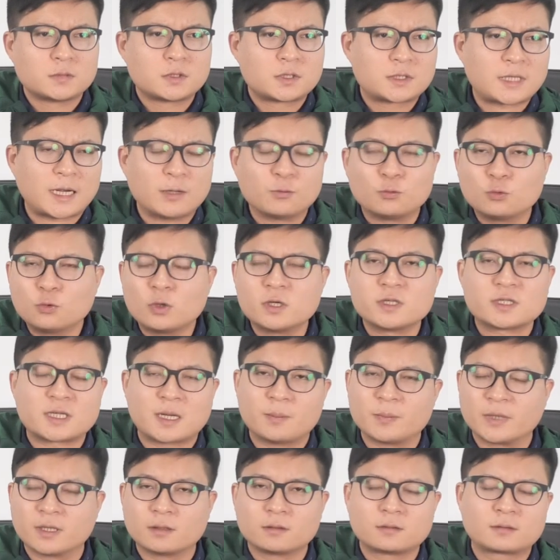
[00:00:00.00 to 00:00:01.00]
在舆论
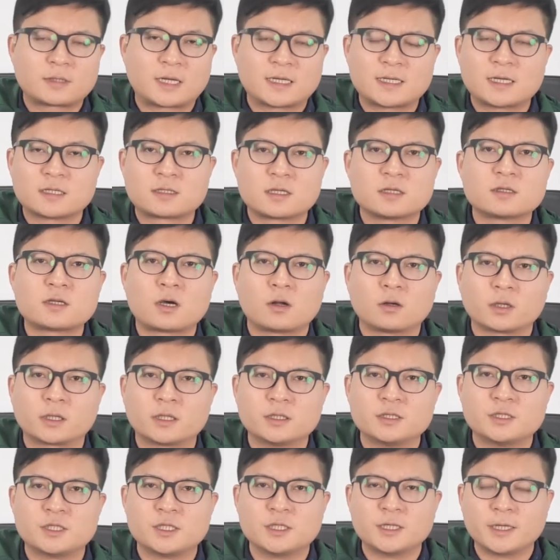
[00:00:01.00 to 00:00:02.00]
上面大家争吵的
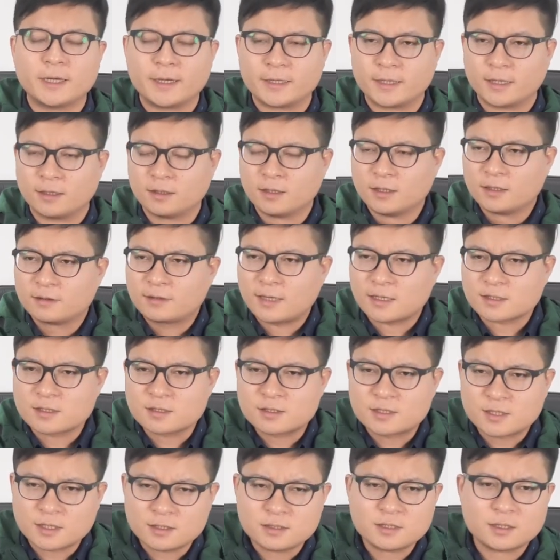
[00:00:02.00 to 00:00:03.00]
更激烈一点，但是
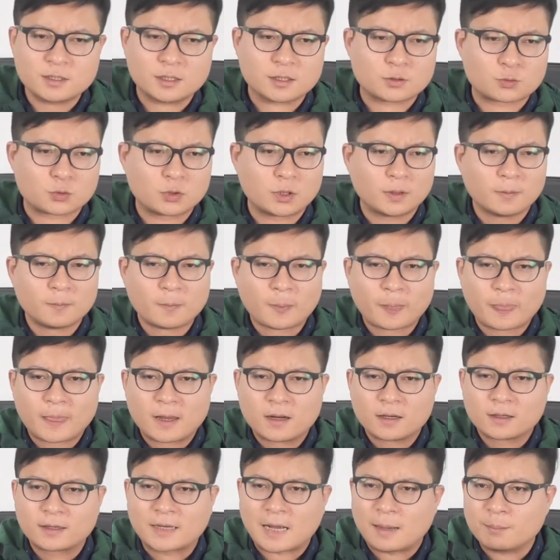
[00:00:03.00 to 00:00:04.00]
真正的说，
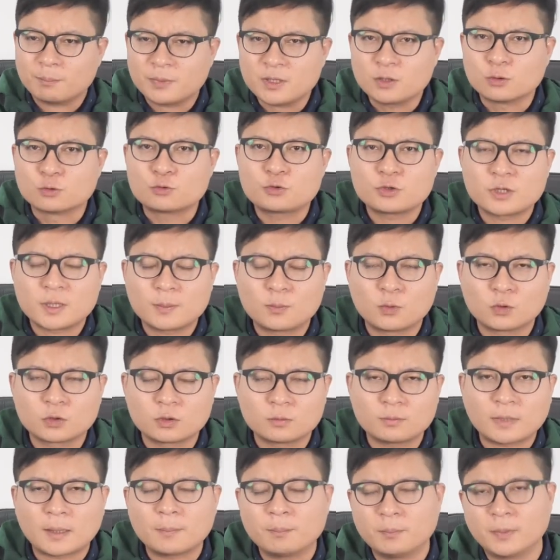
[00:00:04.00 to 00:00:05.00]
港币有剧烈波
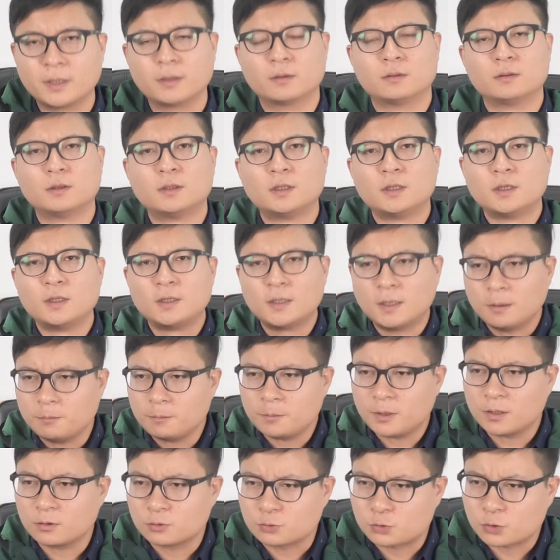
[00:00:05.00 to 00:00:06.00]
动吗？没有，人
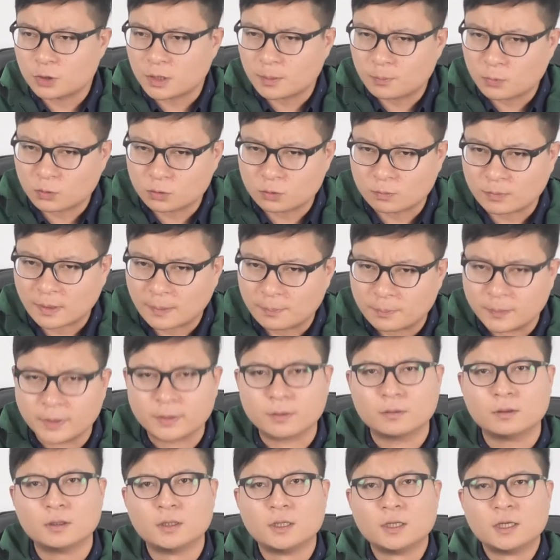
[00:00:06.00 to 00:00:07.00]
民币有剧烈波动吗？没
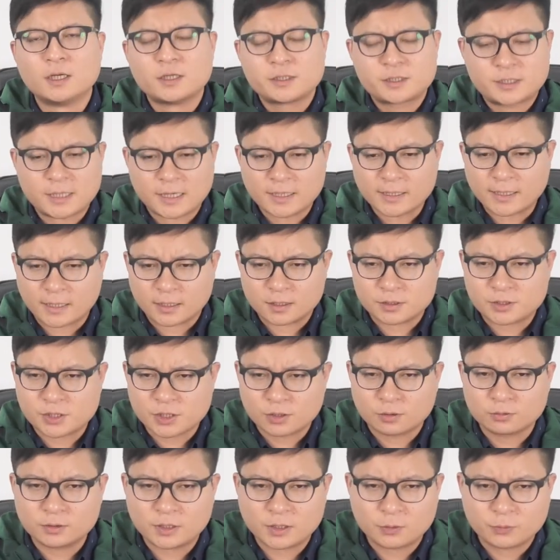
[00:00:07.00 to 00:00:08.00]
有，香港的
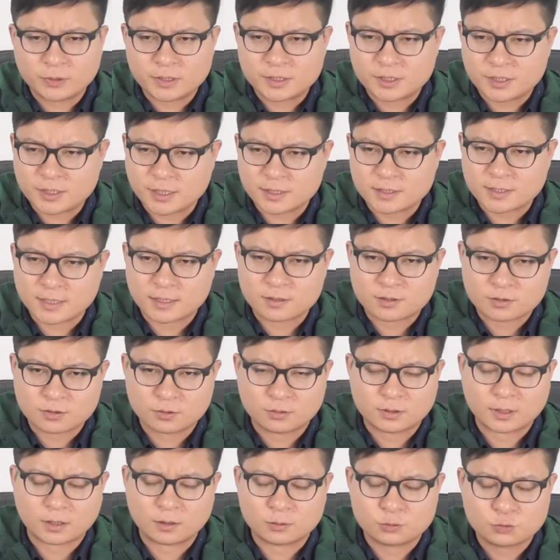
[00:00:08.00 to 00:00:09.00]
金融地位现在
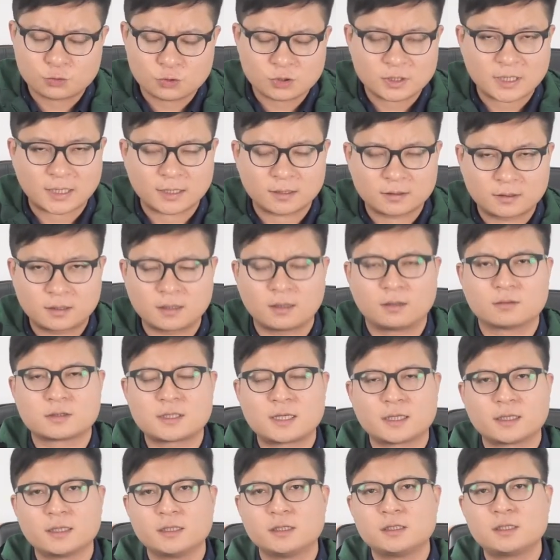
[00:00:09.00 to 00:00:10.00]
受到了巨大的挑
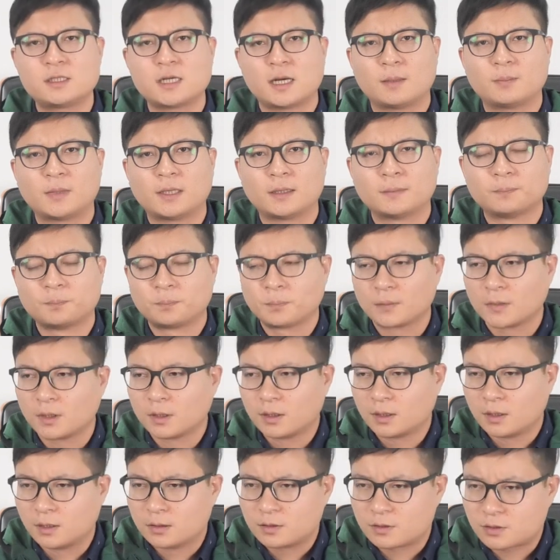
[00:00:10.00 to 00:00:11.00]
战跟影响吗？
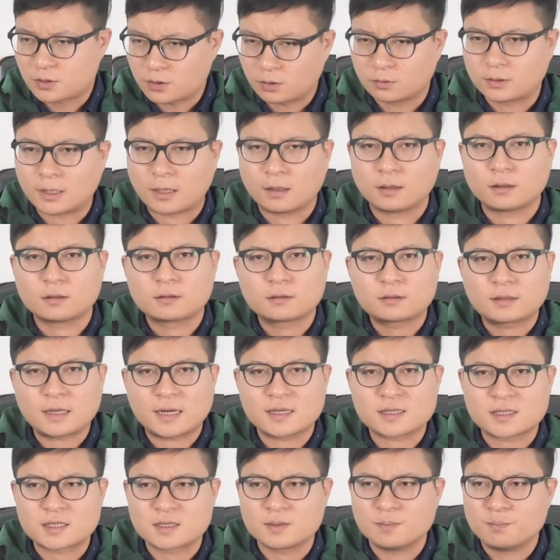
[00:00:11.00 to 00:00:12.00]
受到了，
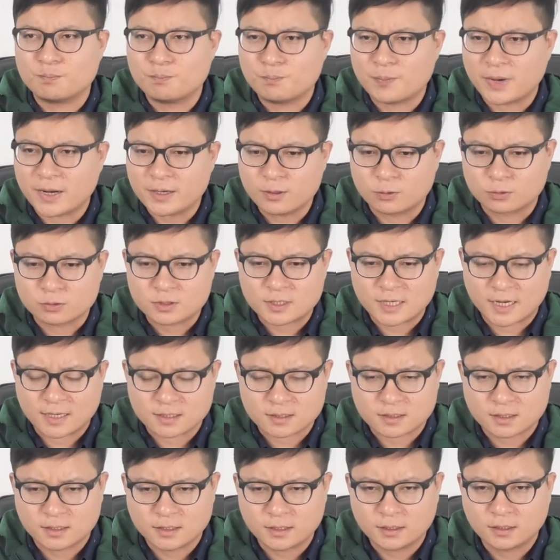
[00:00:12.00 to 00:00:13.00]
但是没有产
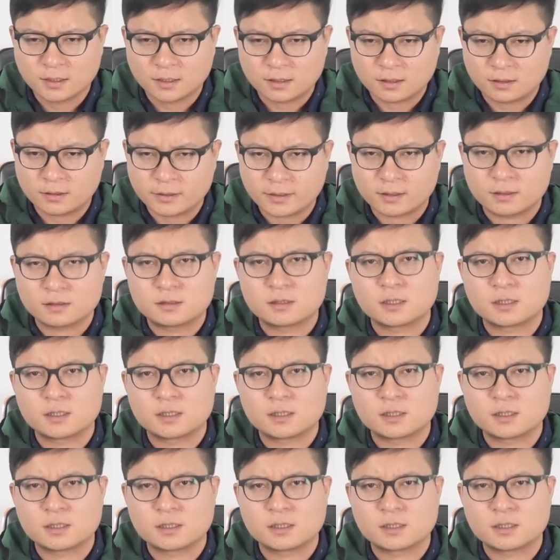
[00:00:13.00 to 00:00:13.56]
生一个恶劣的